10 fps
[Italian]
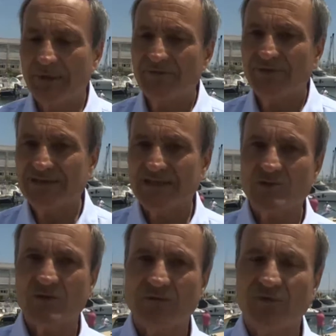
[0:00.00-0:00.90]

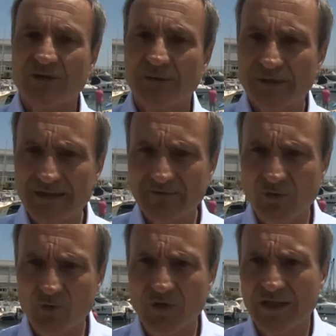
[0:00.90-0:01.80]
manifestazione è fortemente
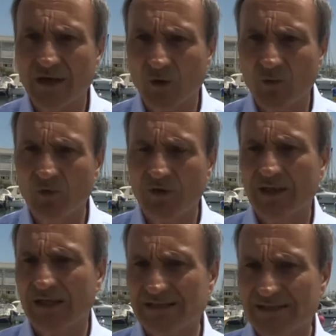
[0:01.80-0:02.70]
voluta dal Comune e
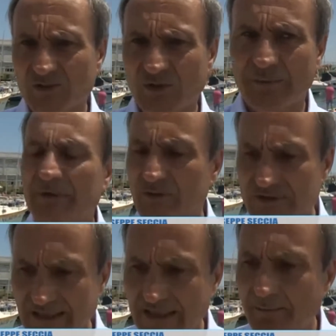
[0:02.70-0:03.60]
dall'assessore
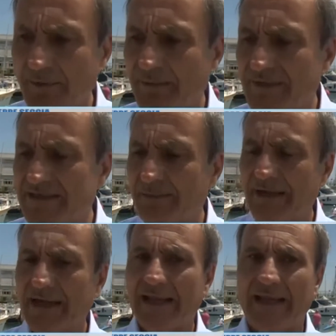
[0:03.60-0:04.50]
Petruzzelli in primis
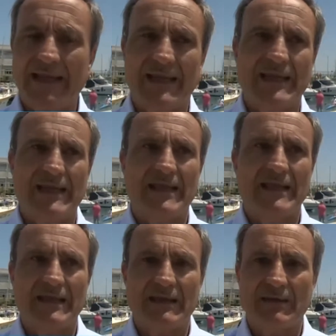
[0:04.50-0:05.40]

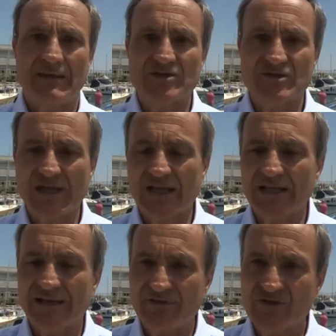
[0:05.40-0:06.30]
perché cerca
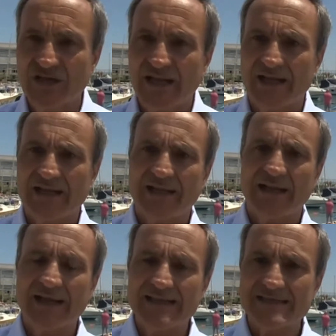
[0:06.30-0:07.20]
di avvicinare i
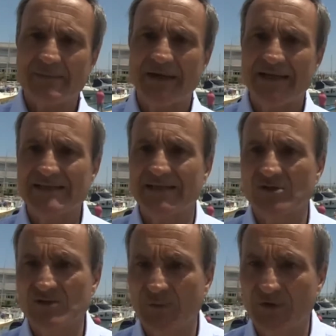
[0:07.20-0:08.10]
ragazzi baresi allo
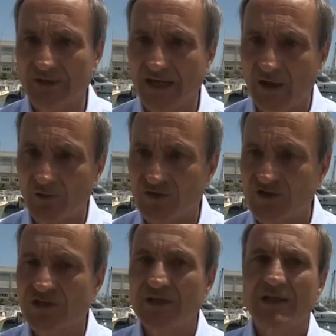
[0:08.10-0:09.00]
sport
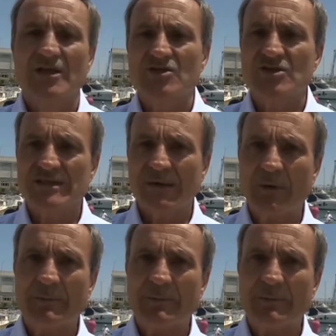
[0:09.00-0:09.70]
nautici. Ci stiamo